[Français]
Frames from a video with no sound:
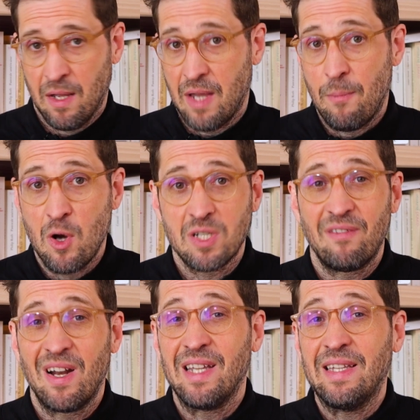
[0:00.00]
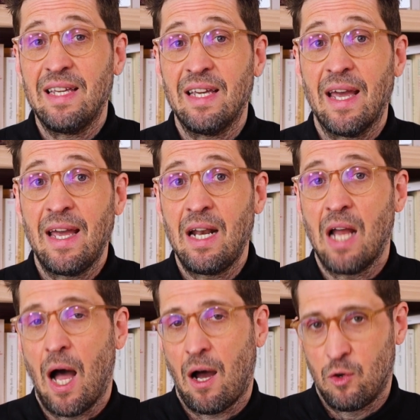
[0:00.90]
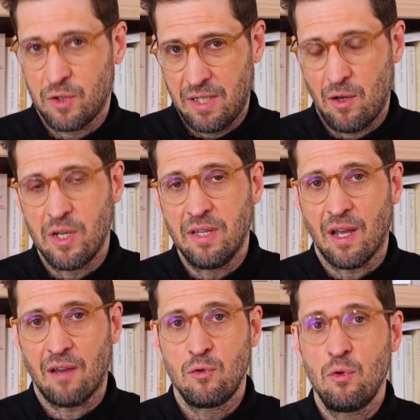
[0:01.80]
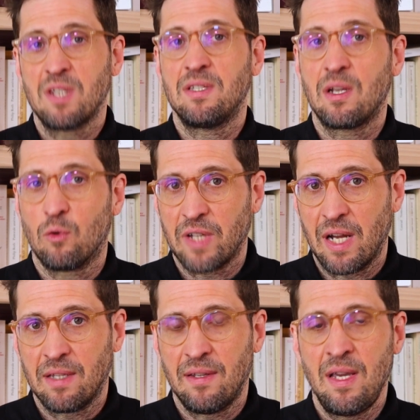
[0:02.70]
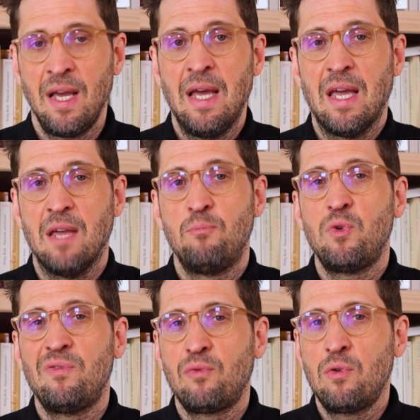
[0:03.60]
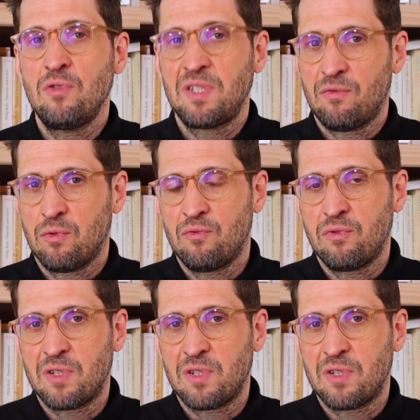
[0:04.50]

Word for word: D'abord, ça va l'aider, elle, à rentrer dans l'interview, à se décontracter. Et puis vous, si vous ne vous